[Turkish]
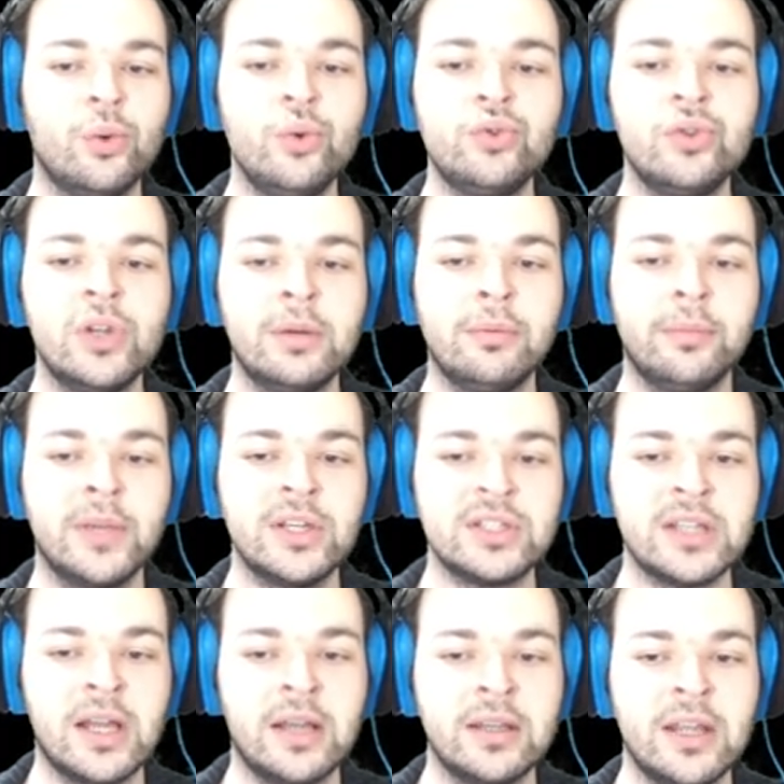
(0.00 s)
325
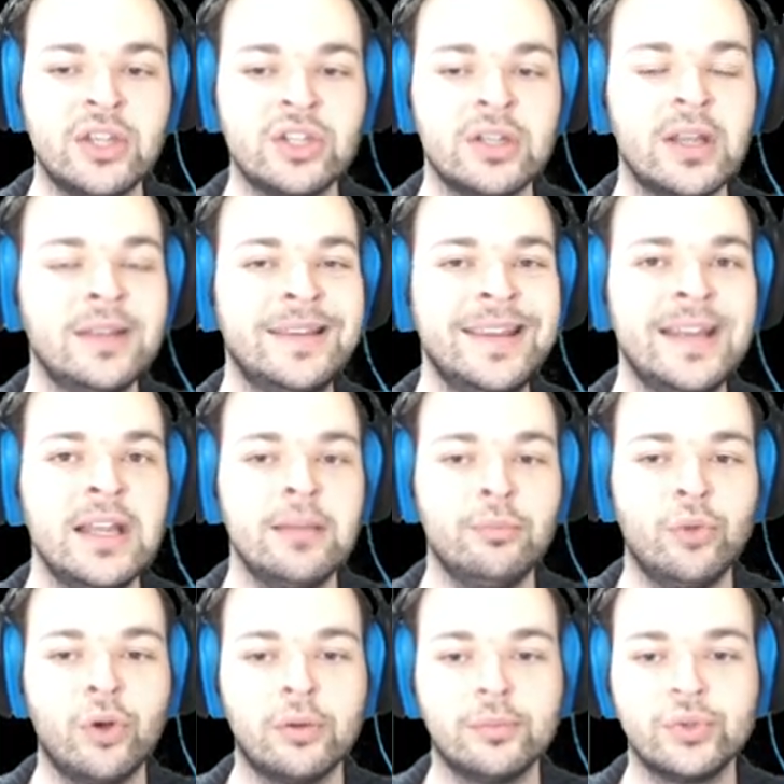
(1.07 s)
saniye içinde
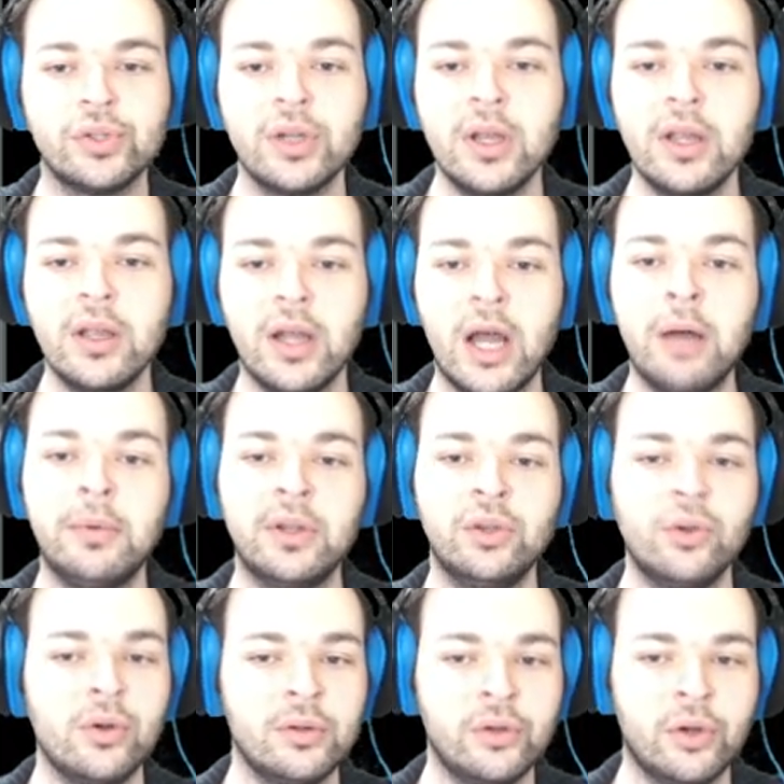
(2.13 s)
dirilmiyormuş. Ama
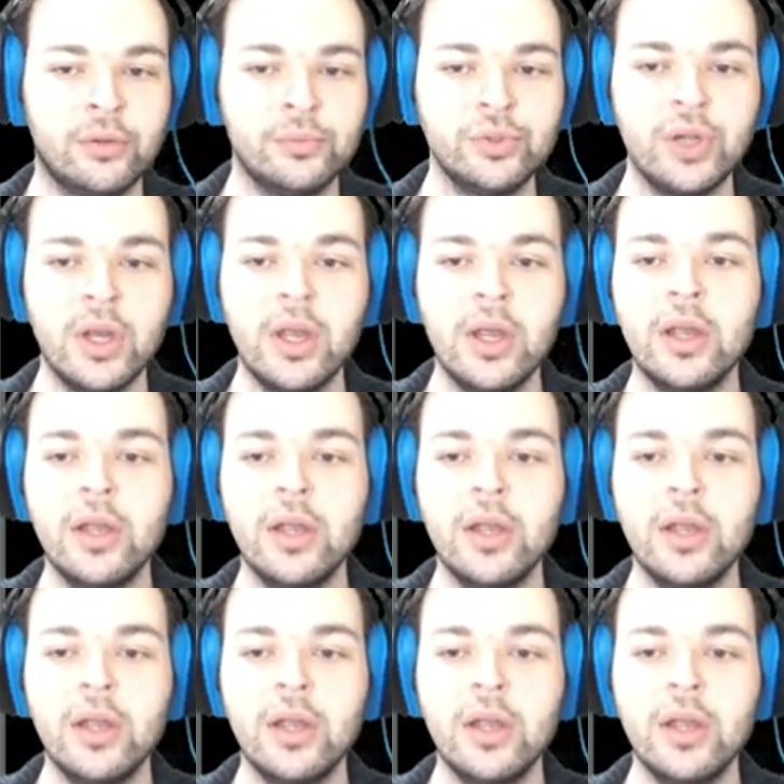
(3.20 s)
ne oluyormuş?